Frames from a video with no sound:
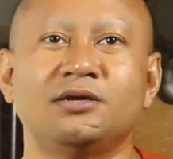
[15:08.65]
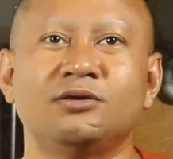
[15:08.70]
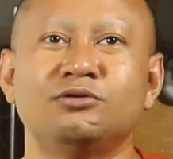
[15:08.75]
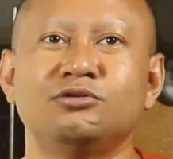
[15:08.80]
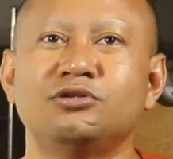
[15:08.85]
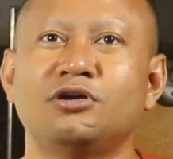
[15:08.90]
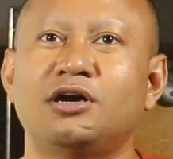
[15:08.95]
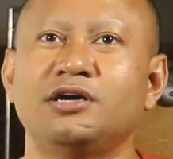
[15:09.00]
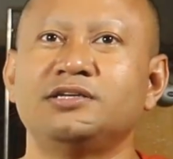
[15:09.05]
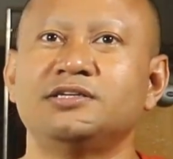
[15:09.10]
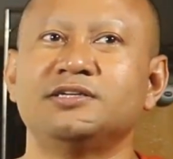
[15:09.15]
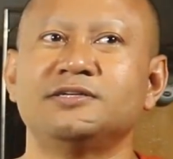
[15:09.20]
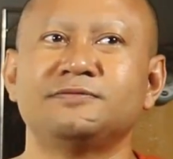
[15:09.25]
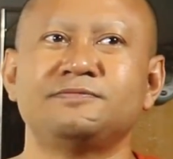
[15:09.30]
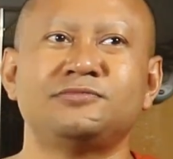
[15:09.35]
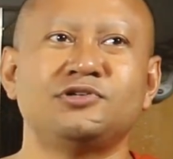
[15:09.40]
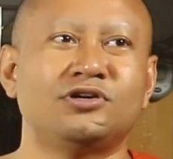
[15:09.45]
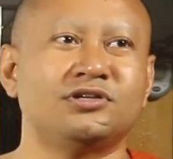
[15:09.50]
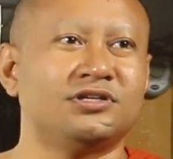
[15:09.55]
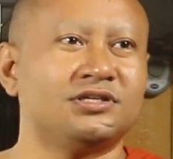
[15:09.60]
u thôi
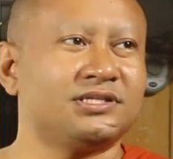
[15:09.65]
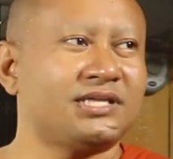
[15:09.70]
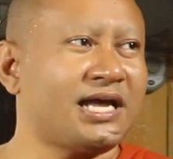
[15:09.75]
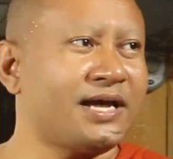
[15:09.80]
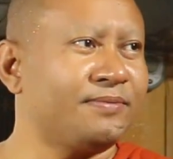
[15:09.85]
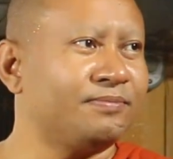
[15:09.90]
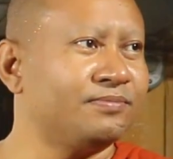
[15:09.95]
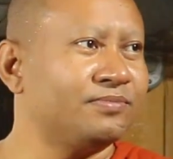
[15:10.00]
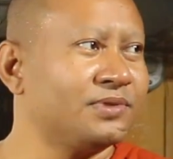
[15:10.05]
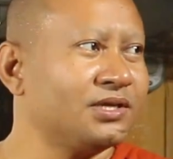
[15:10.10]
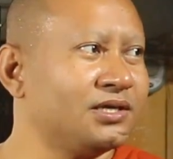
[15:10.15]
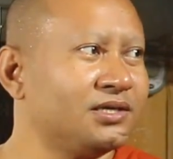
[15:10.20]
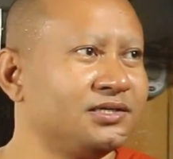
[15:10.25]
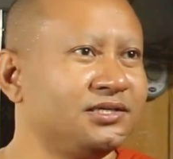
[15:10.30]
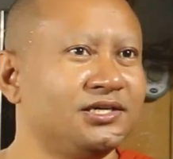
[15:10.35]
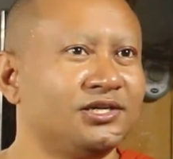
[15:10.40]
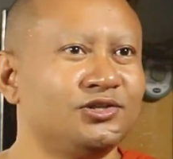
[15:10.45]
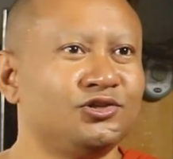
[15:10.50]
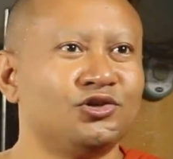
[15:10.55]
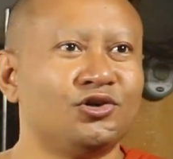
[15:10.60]
dưng cho từ tam
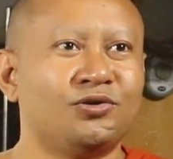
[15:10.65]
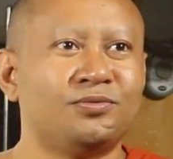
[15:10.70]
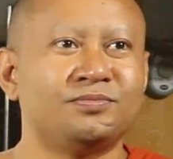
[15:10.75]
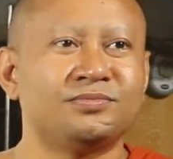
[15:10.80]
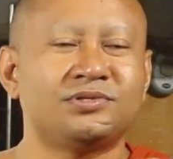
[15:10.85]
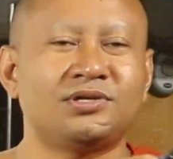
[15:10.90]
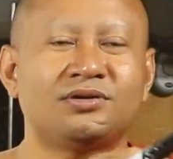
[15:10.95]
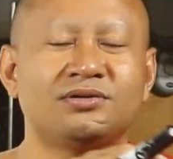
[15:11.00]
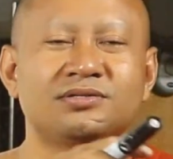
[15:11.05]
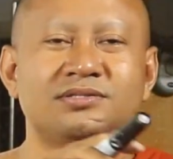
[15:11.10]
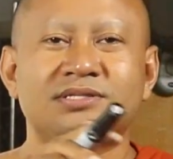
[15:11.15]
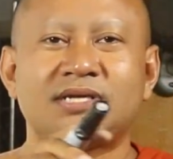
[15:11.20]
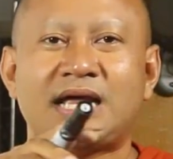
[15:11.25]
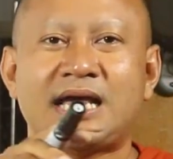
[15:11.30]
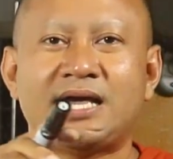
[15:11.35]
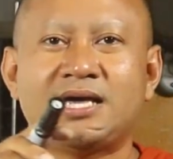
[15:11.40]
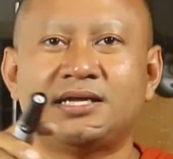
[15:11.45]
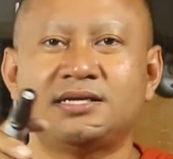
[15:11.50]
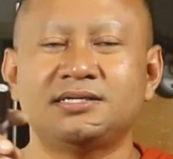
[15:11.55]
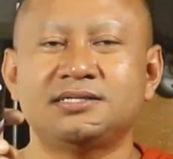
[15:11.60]
nhiệt nhôm sọc
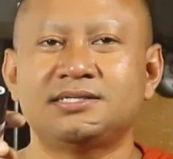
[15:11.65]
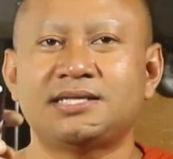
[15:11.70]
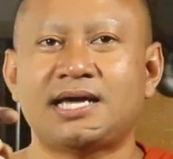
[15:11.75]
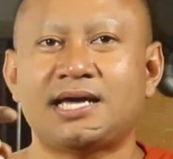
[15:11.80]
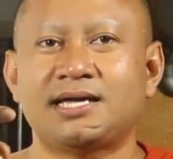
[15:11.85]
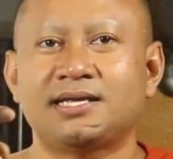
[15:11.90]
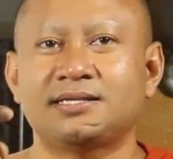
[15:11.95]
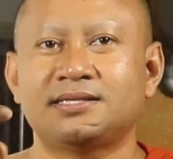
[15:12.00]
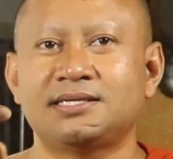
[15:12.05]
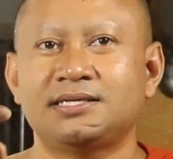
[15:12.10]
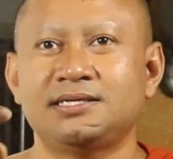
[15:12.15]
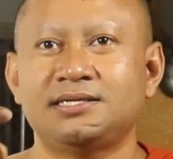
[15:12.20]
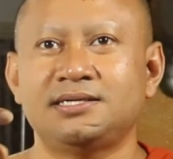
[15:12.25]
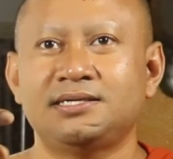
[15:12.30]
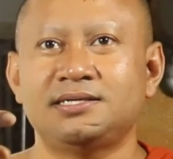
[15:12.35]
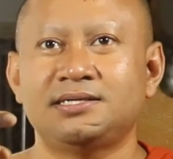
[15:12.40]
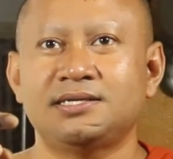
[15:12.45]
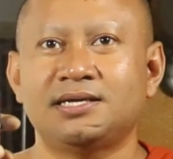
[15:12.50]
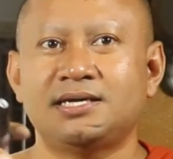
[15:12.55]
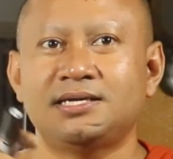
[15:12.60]
xài rồi tha
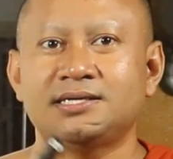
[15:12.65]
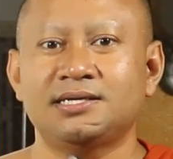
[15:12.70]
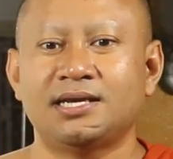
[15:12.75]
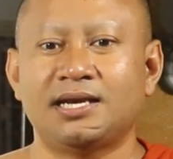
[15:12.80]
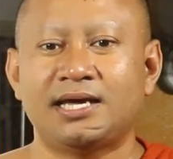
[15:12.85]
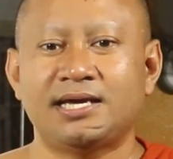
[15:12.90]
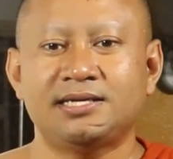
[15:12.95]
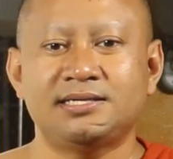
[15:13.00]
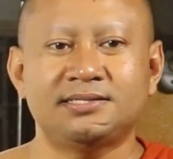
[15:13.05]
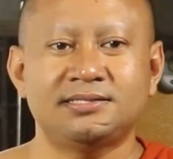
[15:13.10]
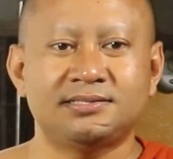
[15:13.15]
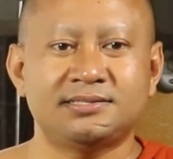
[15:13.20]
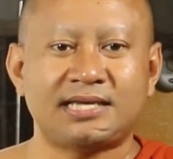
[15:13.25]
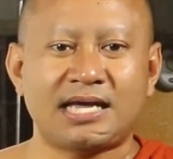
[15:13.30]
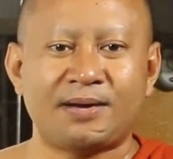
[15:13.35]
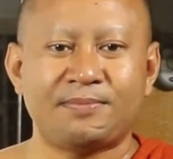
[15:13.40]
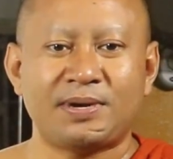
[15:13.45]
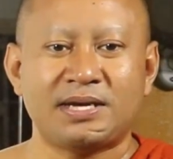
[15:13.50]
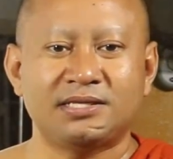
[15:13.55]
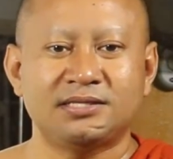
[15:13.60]
thì ấy cái lạnh
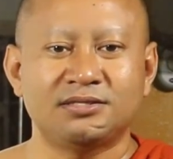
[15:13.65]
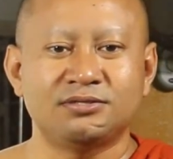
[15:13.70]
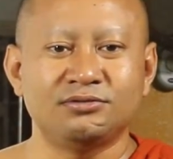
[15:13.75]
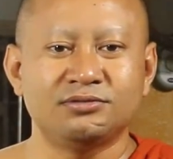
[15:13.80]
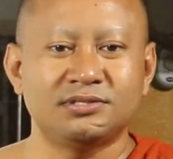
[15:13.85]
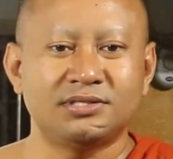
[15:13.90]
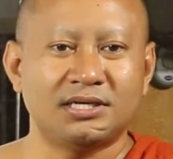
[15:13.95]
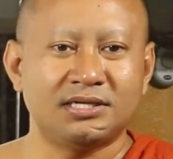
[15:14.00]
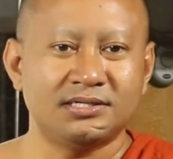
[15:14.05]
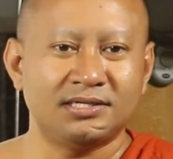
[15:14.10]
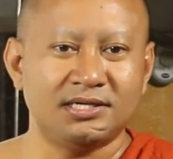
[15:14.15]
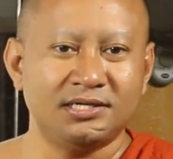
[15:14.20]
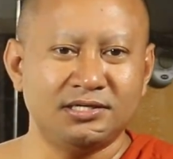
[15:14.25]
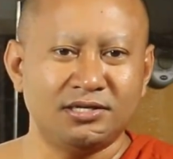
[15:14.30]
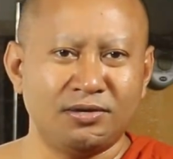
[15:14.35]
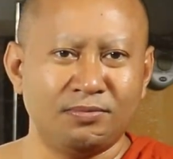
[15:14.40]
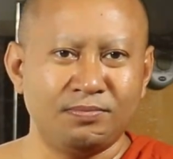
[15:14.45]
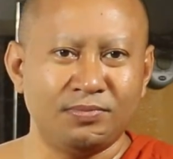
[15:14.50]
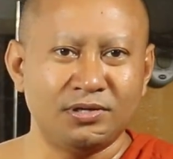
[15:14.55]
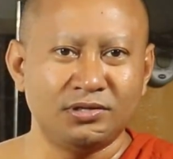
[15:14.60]
xa manh tu từ ấy
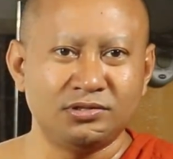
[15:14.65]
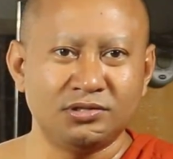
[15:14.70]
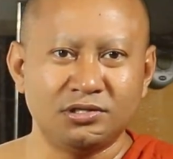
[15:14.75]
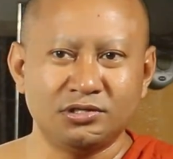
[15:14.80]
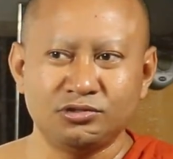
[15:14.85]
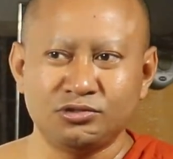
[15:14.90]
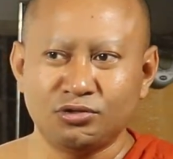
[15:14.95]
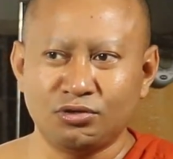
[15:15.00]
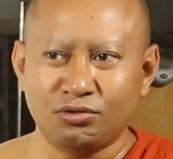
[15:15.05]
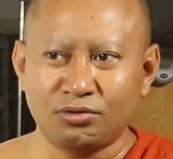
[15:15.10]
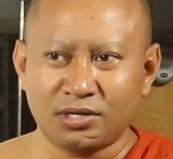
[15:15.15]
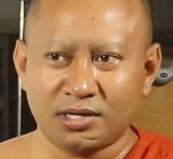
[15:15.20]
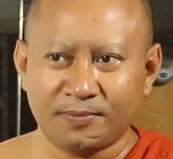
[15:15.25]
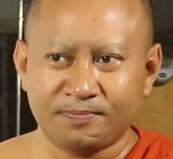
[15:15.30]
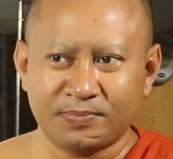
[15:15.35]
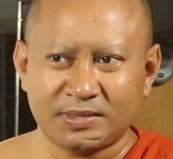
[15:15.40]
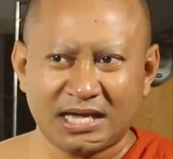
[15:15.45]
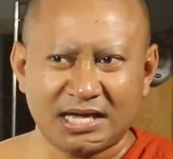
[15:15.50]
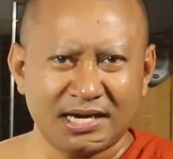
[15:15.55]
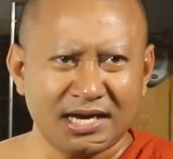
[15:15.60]
đọc về dưng vô à
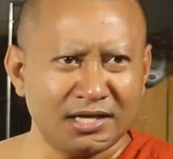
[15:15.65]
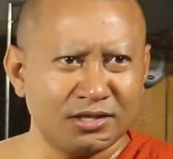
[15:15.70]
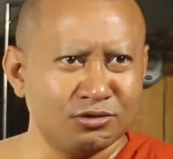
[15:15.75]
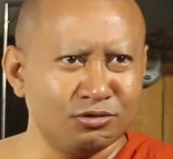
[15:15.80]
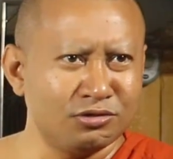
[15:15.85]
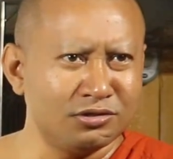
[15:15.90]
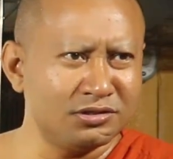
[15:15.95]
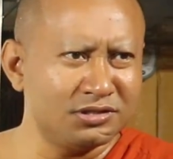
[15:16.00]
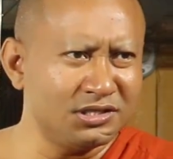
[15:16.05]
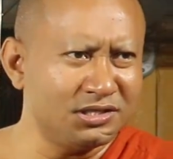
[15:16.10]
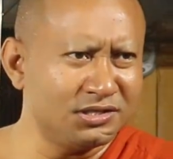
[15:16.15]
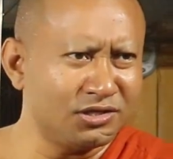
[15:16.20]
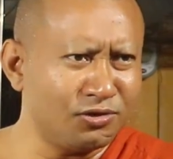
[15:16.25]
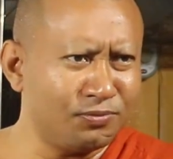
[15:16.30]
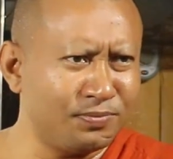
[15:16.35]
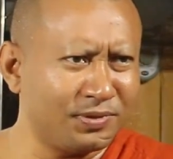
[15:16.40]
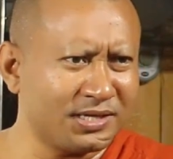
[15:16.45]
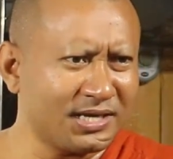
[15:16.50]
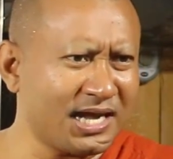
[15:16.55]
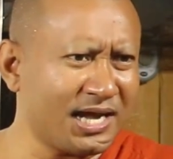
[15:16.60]
thanh nại tuần ti
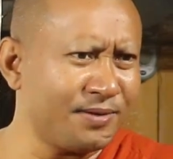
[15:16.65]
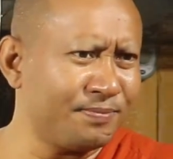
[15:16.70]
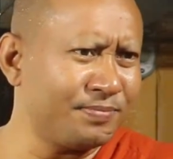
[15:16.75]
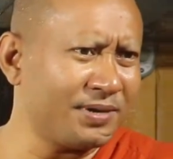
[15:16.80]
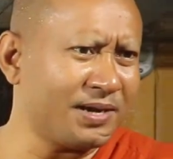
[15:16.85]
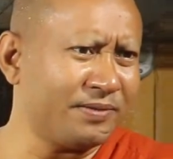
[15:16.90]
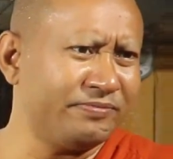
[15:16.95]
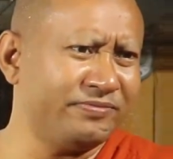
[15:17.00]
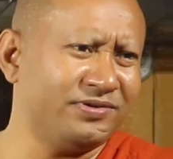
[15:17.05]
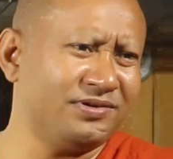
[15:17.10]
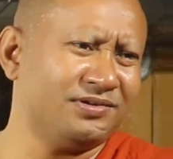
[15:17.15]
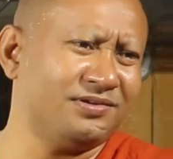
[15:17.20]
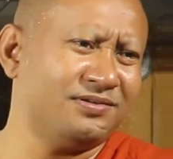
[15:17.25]
tàu bạc cá prap